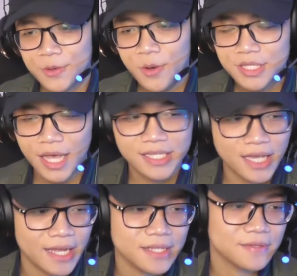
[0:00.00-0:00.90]
gue
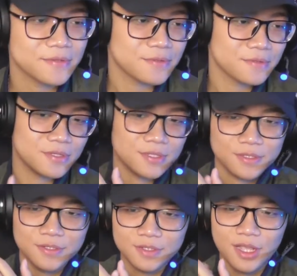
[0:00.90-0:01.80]
sangat-sangat
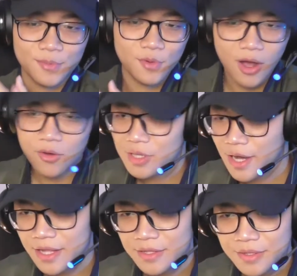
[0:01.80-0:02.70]
terpukau
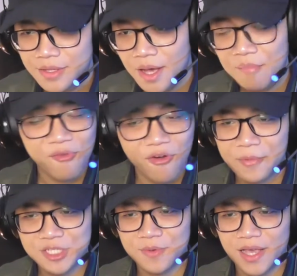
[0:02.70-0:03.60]
dengan
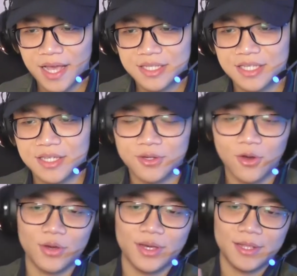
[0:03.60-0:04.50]
performance mereka sih
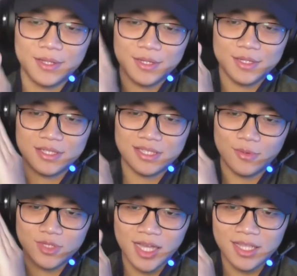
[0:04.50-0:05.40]
gokil
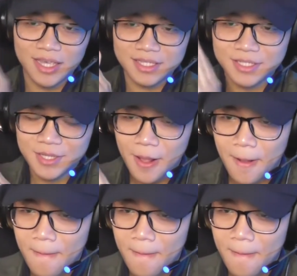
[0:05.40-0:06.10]
tepuk tangan guys